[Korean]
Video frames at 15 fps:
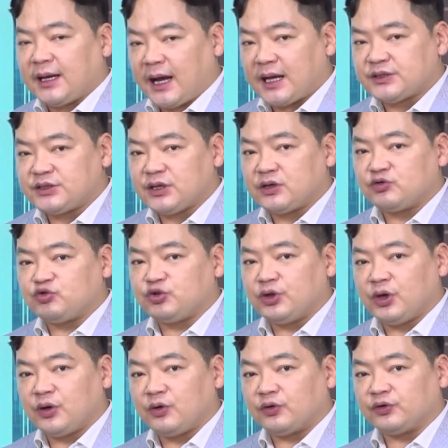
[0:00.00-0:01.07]
가장
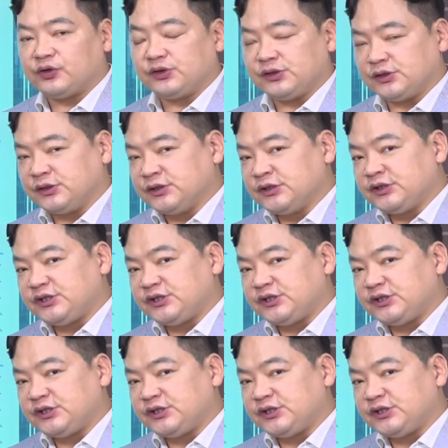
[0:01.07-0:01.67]
중요한 것은